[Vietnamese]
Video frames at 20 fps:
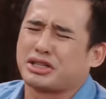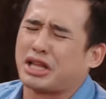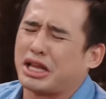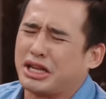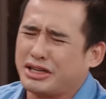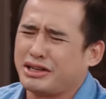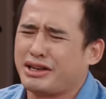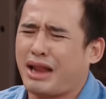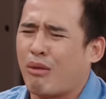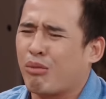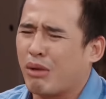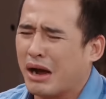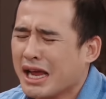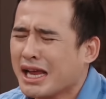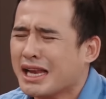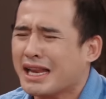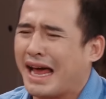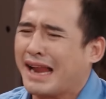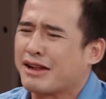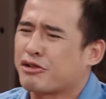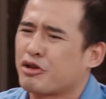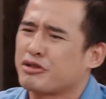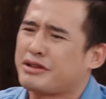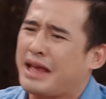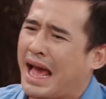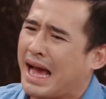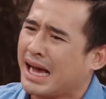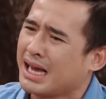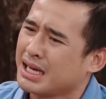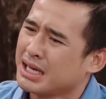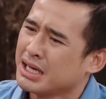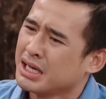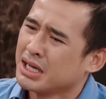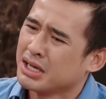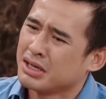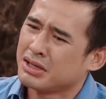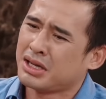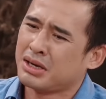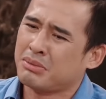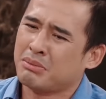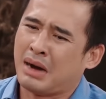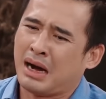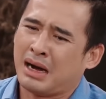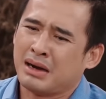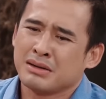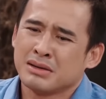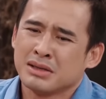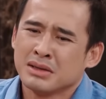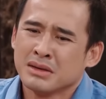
thì tâm ý là anh có dặn nhưng mà